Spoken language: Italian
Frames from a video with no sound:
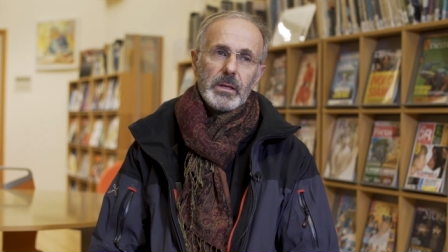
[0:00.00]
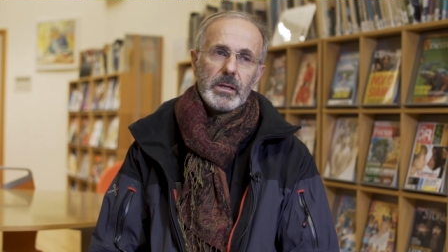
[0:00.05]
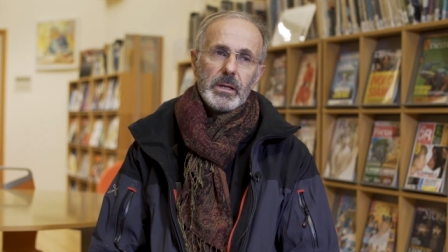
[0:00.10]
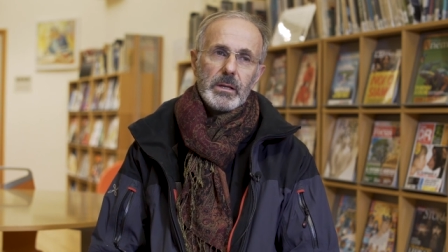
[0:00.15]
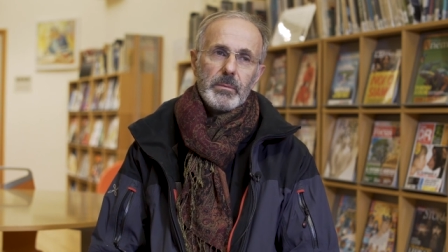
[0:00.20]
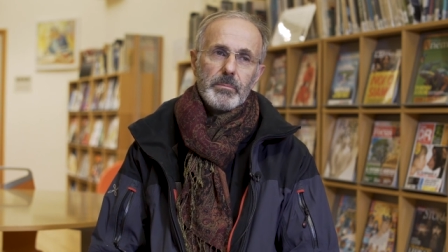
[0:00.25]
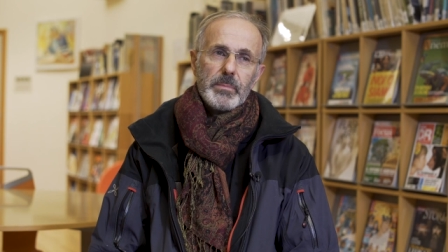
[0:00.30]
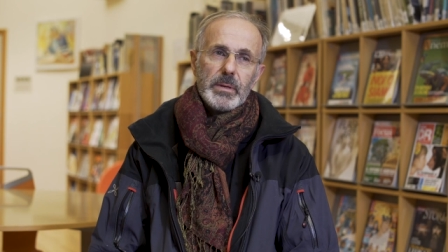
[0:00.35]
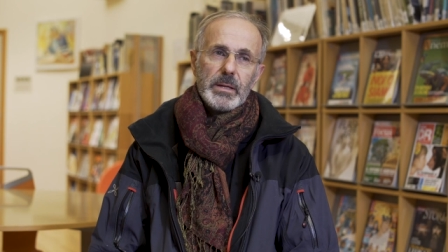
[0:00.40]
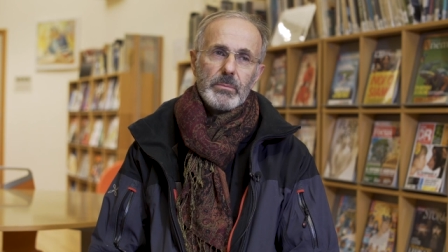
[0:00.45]

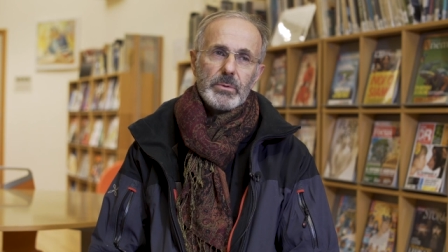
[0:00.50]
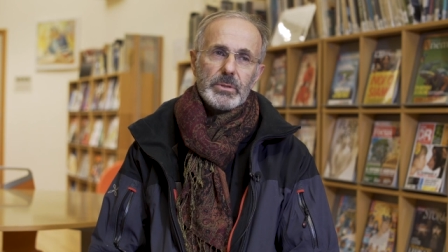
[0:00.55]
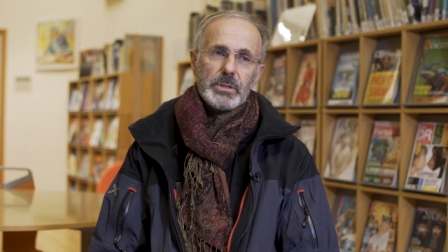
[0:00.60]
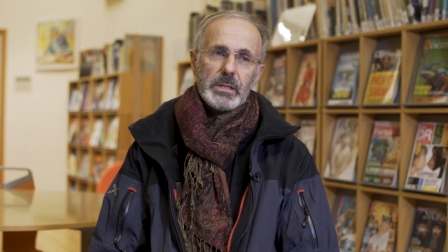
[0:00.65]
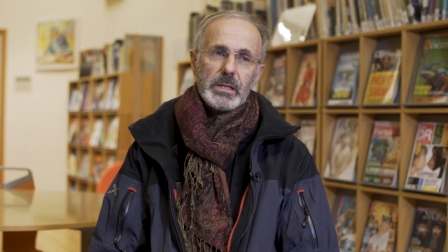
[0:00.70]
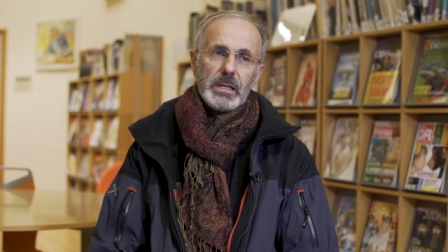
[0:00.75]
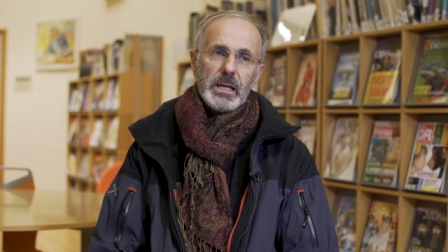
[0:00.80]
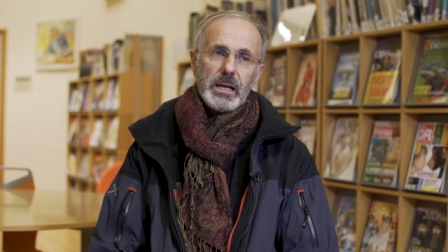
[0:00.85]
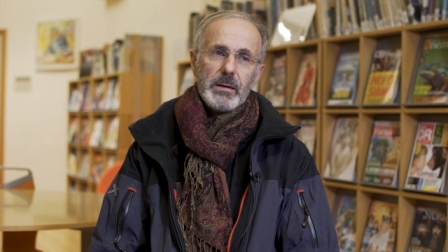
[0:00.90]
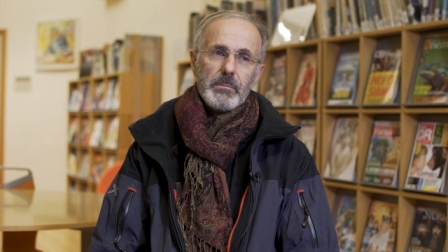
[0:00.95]
Il primo si
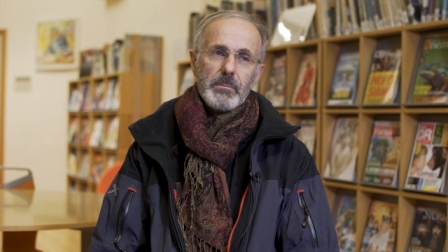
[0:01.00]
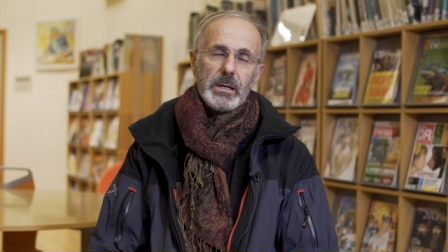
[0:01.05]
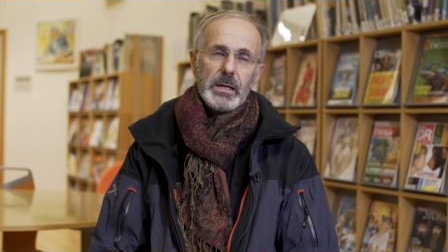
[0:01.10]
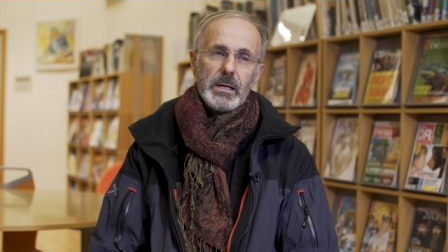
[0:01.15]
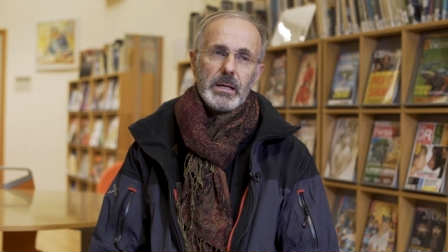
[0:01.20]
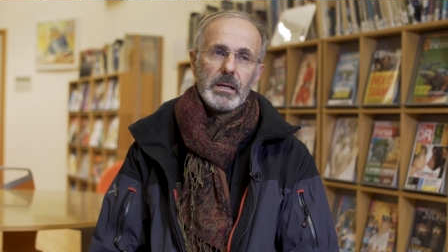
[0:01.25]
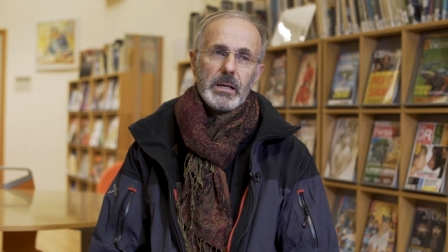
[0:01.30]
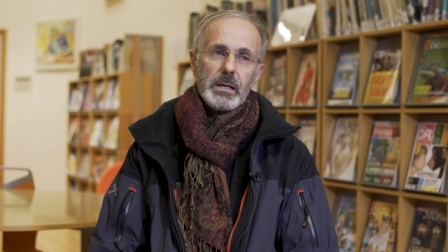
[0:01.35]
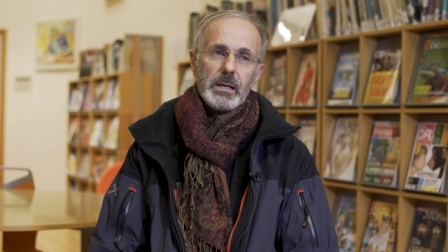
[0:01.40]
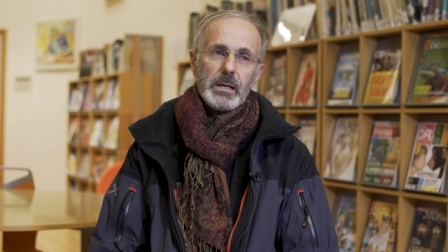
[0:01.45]

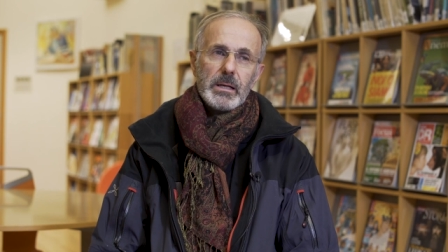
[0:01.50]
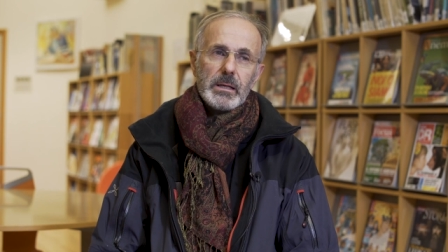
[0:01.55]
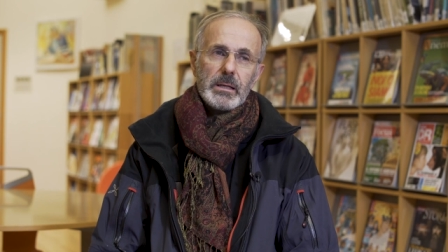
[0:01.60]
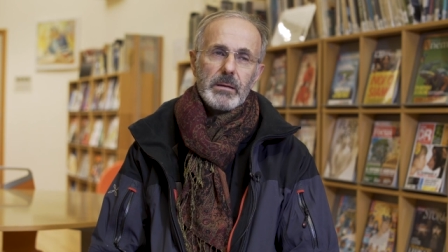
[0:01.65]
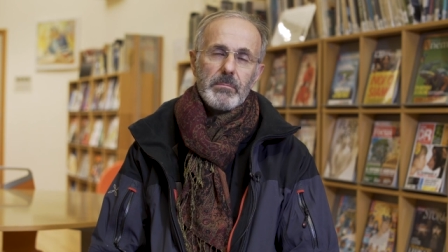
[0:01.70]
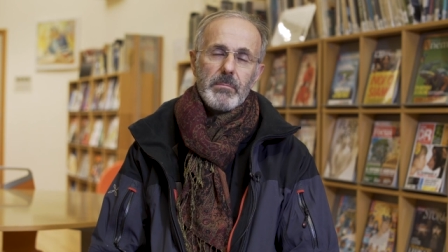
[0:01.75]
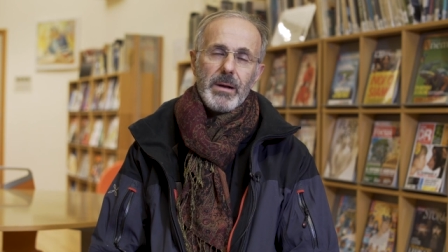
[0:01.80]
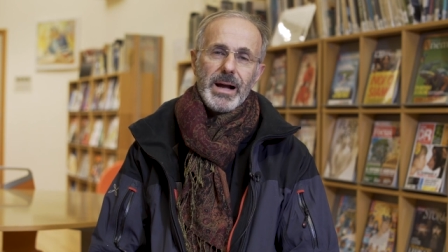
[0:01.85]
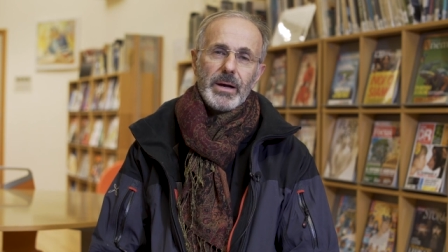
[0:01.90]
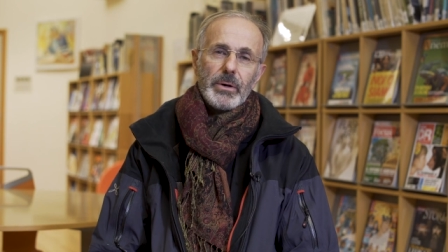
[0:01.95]
chiama eh,
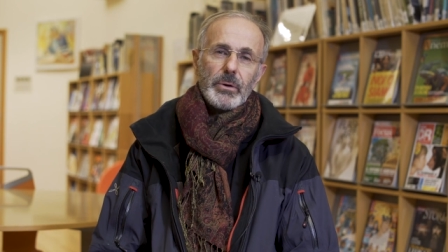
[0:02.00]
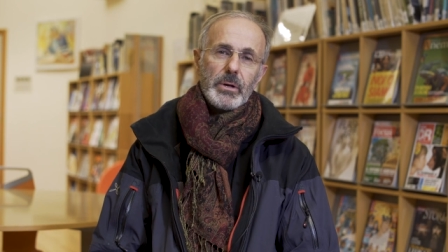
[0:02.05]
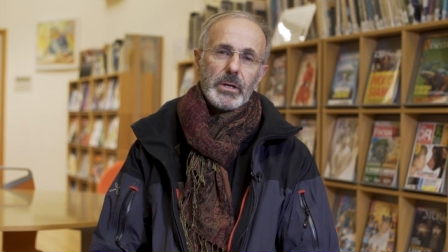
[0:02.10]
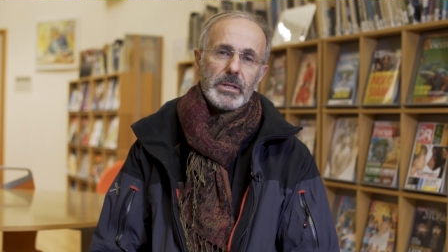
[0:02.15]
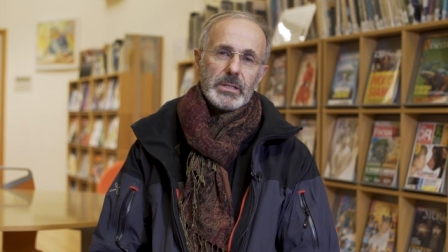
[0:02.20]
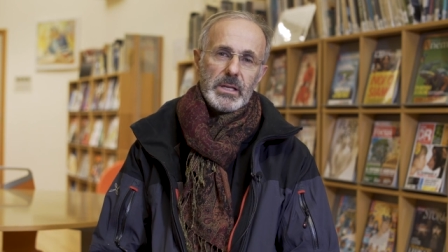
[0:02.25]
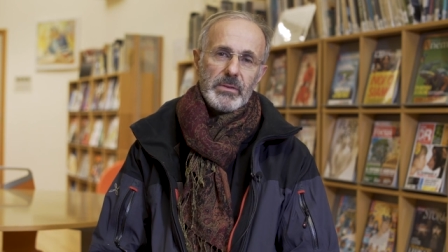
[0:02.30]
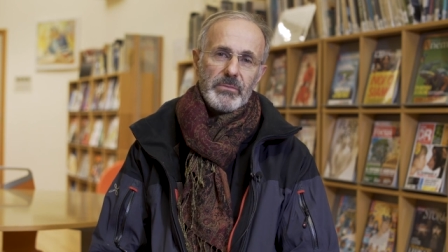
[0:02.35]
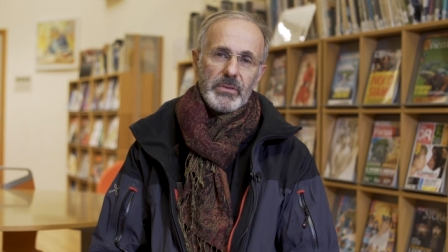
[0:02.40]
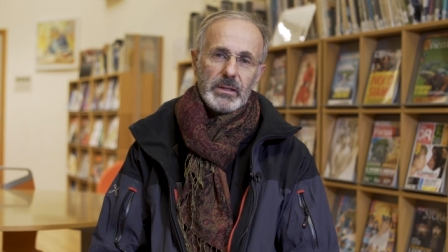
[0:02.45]
Che magro che
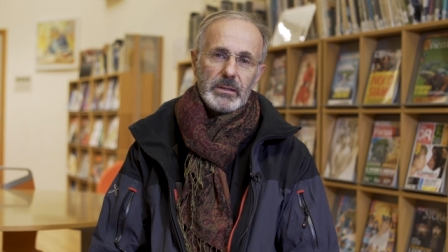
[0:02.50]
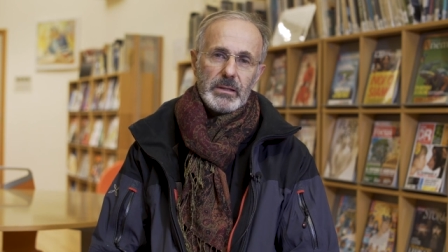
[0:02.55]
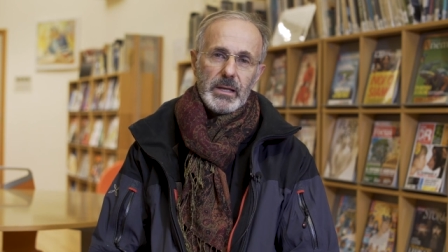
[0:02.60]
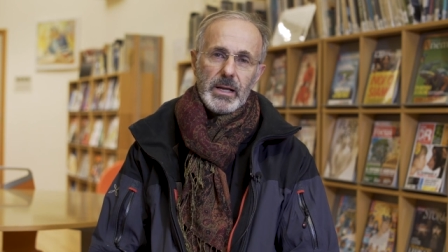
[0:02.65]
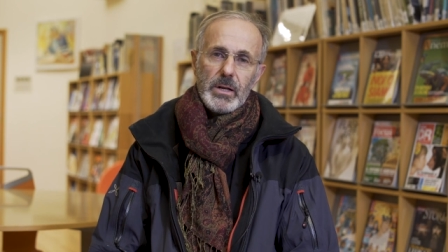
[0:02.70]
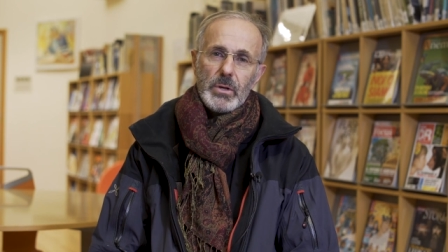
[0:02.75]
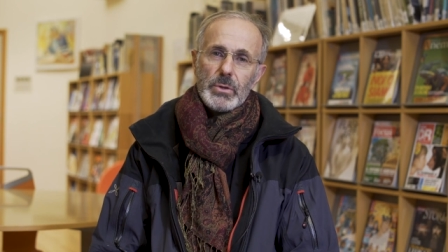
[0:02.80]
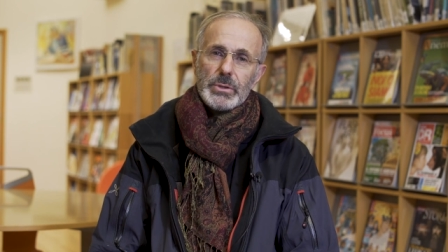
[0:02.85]
sei fratello,